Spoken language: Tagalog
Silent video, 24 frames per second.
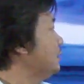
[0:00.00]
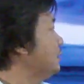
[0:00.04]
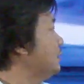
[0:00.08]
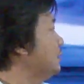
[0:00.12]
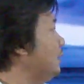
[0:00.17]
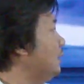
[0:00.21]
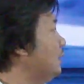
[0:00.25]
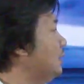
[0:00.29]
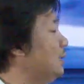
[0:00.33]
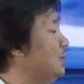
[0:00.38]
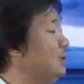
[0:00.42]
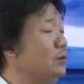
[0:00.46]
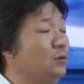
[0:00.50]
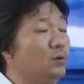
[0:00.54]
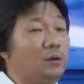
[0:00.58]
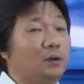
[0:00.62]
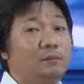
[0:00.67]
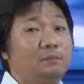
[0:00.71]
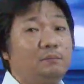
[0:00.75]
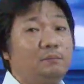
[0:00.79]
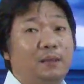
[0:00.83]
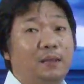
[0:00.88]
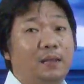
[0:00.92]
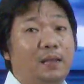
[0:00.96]
sa
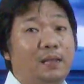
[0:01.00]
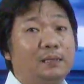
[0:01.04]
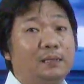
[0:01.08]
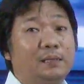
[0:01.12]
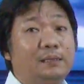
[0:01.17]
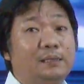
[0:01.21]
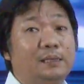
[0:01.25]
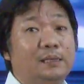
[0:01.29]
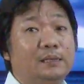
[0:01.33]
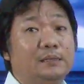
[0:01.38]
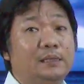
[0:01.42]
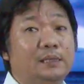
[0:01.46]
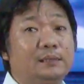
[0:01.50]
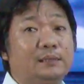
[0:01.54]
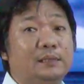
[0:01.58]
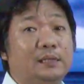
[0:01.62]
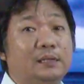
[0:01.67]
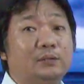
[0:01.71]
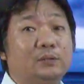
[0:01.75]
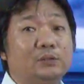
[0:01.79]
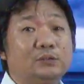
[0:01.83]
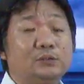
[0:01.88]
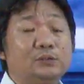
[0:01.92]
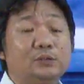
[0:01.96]
kanlurang bahagi ng
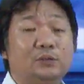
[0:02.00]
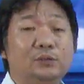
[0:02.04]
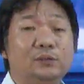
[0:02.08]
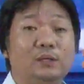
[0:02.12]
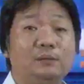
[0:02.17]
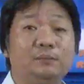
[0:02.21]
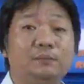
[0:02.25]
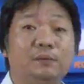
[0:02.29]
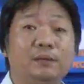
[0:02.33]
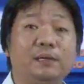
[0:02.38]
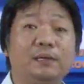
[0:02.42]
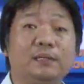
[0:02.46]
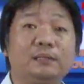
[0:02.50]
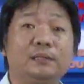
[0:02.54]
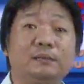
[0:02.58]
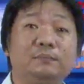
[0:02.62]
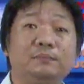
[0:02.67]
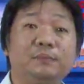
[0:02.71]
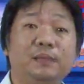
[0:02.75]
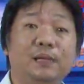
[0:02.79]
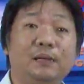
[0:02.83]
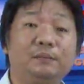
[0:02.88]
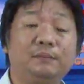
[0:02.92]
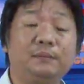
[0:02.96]
gitnang Luzon ay maging
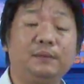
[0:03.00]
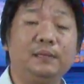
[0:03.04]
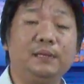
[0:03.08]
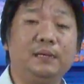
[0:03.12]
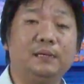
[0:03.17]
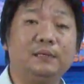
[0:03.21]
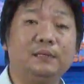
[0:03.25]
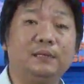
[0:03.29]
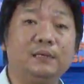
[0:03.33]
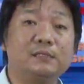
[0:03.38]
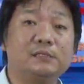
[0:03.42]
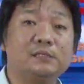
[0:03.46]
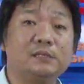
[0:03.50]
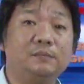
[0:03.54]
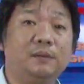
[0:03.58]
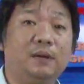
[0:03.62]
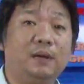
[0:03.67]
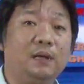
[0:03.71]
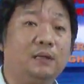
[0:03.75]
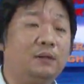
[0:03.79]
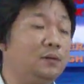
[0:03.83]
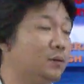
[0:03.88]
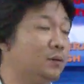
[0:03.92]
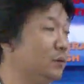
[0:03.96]
katamtaman hanggang sa
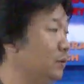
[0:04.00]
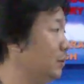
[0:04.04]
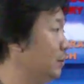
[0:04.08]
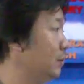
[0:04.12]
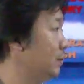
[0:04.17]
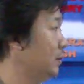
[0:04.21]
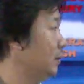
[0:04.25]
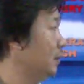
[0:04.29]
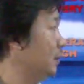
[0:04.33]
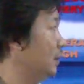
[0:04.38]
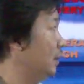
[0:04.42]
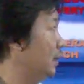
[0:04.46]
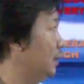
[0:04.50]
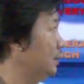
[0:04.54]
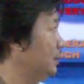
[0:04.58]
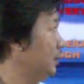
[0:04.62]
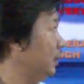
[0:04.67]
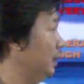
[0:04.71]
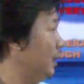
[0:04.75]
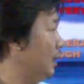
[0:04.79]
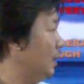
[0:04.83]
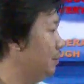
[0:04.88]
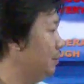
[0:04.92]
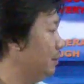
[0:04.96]
Malon. Ang
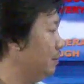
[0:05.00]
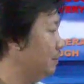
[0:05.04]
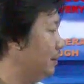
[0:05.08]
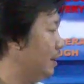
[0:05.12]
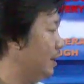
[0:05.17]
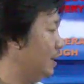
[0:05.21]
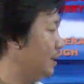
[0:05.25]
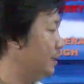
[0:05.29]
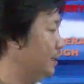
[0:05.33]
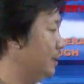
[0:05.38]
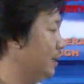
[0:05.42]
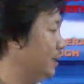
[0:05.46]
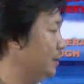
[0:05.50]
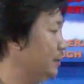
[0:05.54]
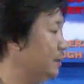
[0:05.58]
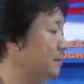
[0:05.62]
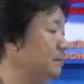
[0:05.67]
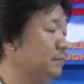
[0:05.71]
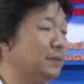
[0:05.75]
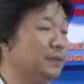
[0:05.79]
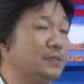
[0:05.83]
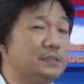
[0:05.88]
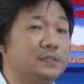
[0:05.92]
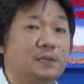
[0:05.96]
nalalabing bahagi ng ating
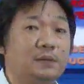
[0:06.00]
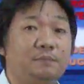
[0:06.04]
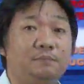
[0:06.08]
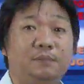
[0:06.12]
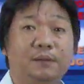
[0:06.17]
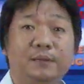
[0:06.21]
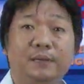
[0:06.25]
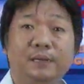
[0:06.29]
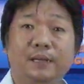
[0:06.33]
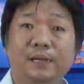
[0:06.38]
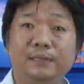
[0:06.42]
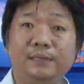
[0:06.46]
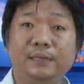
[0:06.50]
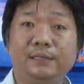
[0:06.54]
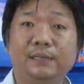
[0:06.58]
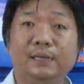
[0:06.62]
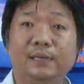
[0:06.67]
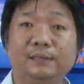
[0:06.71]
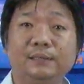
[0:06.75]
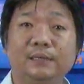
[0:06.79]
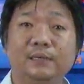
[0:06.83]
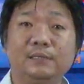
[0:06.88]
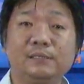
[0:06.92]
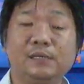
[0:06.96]
bansa, banayad
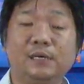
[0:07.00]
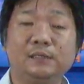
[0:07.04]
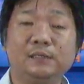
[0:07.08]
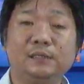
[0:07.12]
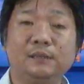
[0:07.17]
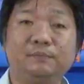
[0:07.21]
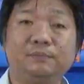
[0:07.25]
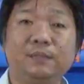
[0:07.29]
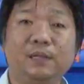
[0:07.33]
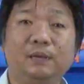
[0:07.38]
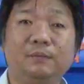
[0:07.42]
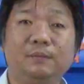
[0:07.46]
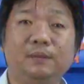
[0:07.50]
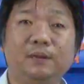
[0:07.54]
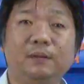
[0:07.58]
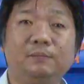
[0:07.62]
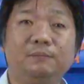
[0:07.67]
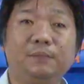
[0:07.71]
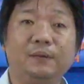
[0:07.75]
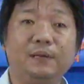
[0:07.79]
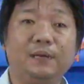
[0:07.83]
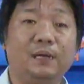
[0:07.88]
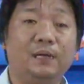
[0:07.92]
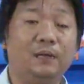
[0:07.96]
hanggang sa katamtaman ng
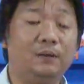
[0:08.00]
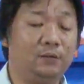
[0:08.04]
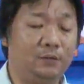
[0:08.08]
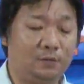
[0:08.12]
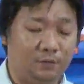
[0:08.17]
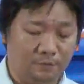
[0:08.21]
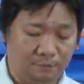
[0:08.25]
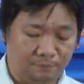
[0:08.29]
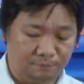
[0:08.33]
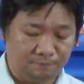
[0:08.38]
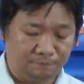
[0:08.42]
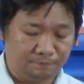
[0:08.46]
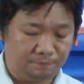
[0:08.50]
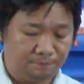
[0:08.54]
pag-alon.